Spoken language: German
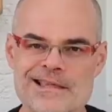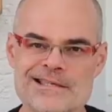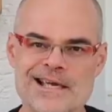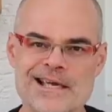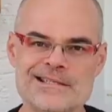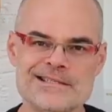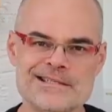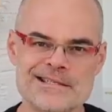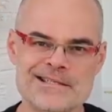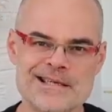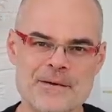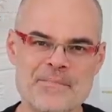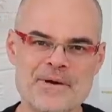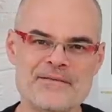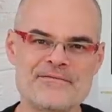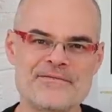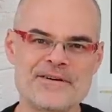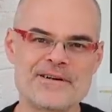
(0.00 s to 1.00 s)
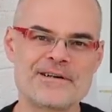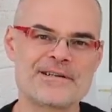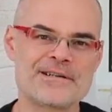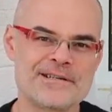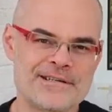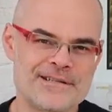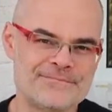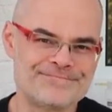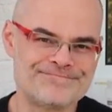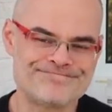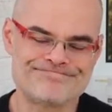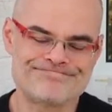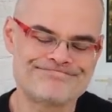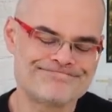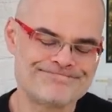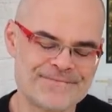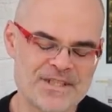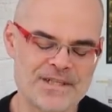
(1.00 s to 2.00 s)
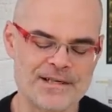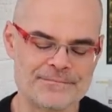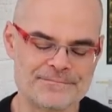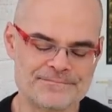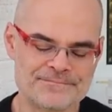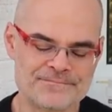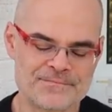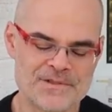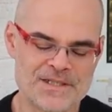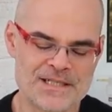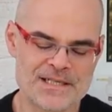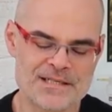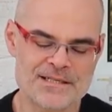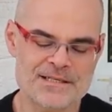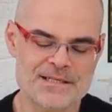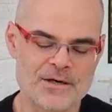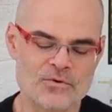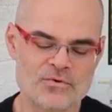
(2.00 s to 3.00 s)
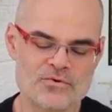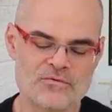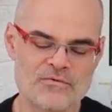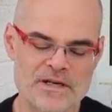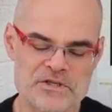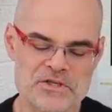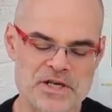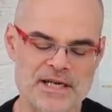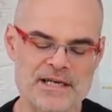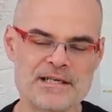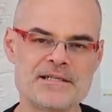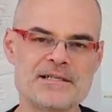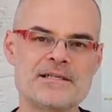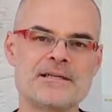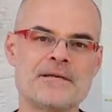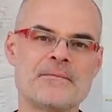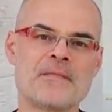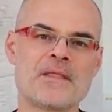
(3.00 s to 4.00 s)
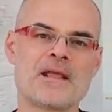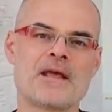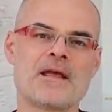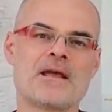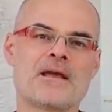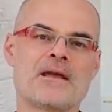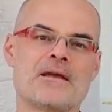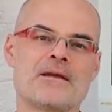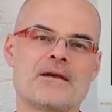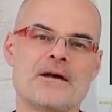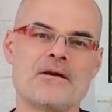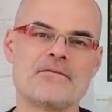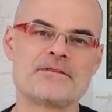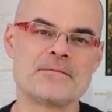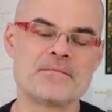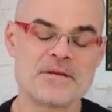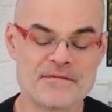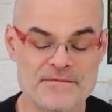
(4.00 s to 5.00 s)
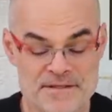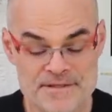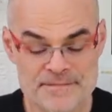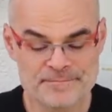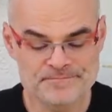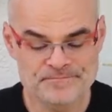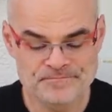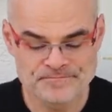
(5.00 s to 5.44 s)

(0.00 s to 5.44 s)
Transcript: Das heißt, ich habe einfach ähm, tja, dieses Auto wahrscheinlich auf dem Gewissen.